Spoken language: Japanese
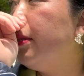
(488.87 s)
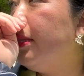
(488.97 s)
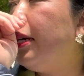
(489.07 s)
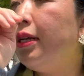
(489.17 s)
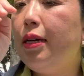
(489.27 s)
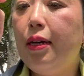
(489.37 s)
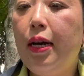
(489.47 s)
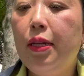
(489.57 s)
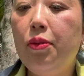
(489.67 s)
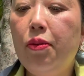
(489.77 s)
a だか
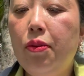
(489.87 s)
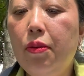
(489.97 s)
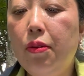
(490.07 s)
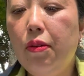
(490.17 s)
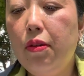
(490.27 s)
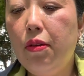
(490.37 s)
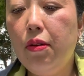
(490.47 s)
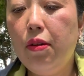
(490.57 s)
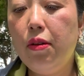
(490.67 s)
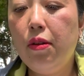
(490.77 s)
ら、あの、
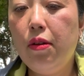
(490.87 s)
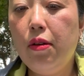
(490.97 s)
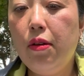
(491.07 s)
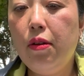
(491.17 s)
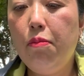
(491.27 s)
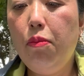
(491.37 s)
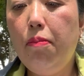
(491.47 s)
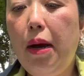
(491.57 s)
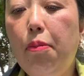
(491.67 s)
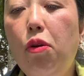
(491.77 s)

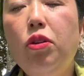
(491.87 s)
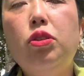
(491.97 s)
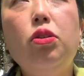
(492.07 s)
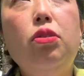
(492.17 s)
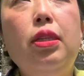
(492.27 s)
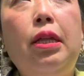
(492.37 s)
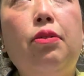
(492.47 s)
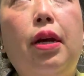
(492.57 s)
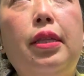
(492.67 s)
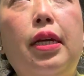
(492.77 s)
まあ、もうちょっとな
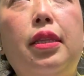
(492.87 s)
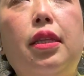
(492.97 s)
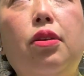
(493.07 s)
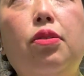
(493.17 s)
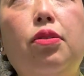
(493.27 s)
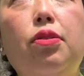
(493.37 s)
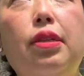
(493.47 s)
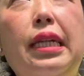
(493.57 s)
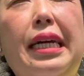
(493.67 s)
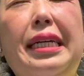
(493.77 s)
のかなっていうふう
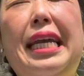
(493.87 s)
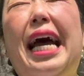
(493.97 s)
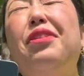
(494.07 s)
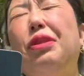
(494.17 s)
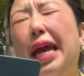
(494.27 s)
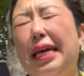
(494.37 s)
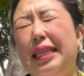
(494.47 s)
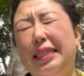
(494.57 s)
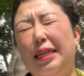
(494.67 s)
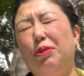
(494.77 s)
になんか、いや、あのね、
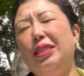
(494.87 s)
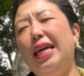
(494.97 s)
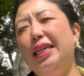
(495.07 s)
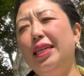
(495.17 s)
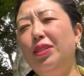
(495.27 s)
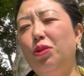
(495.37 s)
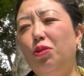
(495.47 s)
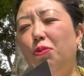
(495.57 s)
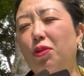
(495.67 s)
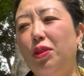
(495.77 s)
私ね、もう最近ちょっ
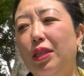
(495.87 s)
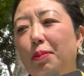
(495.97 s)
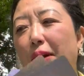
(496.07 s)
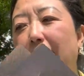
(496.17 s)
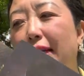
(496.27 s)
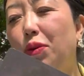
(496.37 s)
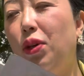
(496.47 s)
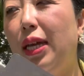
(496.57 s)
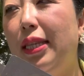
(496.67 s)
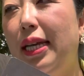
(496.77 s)
と思ってて、まあね、
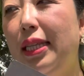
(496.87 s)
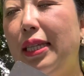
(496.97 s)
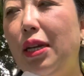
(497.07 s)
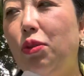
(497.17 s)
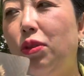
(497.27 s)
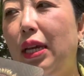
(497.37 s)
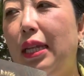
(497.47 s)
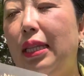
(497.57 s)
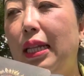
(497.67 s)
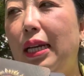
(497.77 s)
これ、なんでタロット
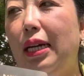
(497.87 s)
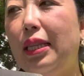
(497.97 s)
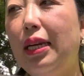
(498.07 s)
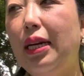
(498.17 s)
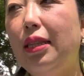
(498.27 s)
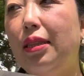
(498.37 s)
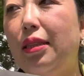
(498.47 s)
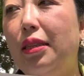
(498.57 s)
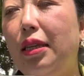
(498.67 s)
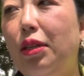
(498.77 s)
やってなかったかっ
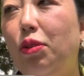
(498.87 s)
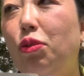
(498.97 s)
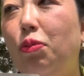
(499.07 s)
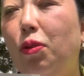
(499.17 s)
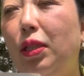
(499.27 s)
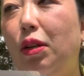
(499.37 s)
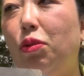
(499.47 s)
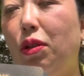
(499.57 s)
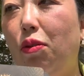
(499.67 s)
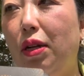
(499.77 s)
ていうのも、
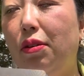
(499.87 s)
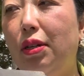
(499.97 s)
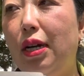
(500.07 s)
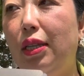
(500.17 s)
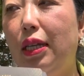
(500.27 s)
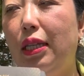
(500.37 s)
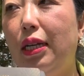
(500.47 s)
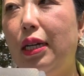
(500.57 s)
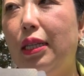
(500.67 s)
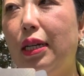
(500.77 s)
タロットとかオラクルカードやって
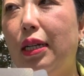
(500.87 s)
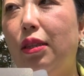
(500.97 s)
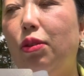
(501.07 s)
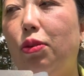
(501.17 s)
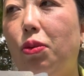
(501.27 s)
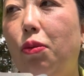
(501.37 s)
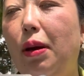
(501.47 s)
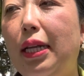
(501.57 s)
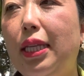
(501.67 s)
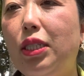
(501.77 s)
なかったかっていうと、
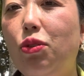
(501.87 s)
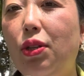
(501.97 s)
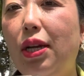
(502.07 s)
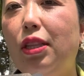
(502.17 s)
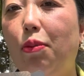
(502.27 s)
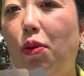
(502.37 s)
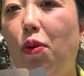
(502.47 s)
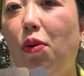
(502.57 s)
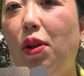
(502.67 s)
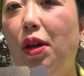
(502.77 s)
まあ、私の中で
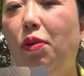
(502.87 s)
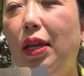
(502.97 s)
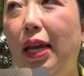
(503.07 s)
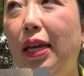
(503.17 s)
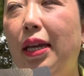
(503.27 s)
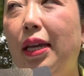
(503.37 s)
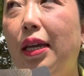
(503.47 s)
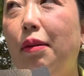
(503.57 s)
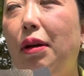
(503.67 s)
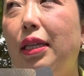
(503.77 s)
も、これをね、
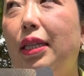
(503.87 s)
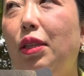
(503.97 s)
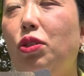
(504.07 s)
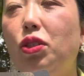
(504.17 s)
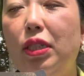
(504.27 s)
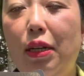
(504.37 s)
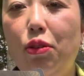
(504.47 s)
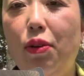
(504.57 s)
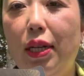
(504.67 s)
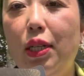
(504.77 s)
まあ、楽しくや
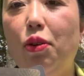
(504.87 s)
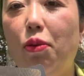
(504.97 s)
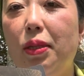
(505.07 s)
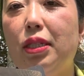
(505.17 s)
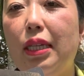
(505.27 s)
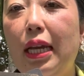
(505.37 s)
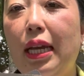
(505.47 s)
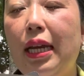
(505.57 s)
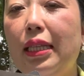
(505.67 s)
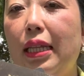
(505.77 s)
るのはいいのよ、別に。
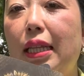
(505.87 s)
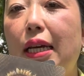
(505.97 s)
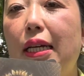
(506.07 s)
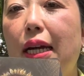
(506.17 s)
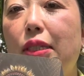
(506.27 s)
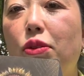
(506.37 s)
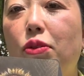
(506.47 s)
ただなんか、そ